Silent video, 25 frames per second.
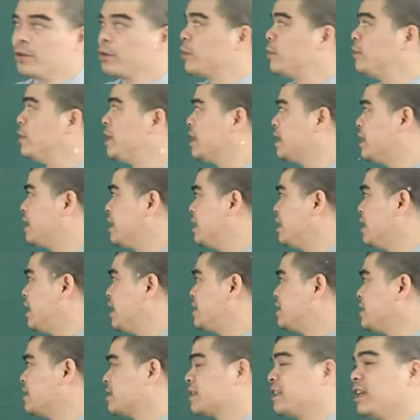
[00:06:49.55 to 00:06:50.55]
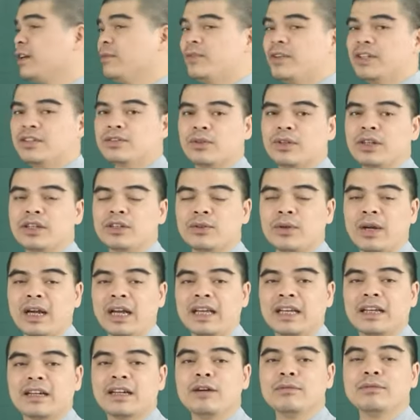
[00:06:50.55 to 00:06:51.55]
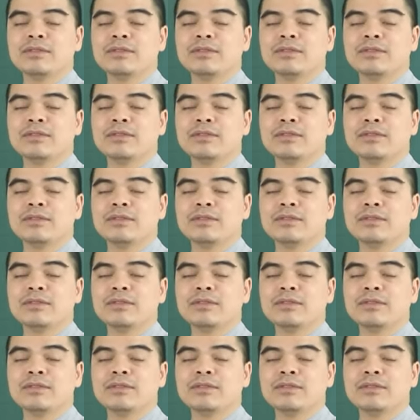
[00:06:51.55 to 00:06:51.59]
Quý vị cứ liên hệ trực tiếp với số điện thoại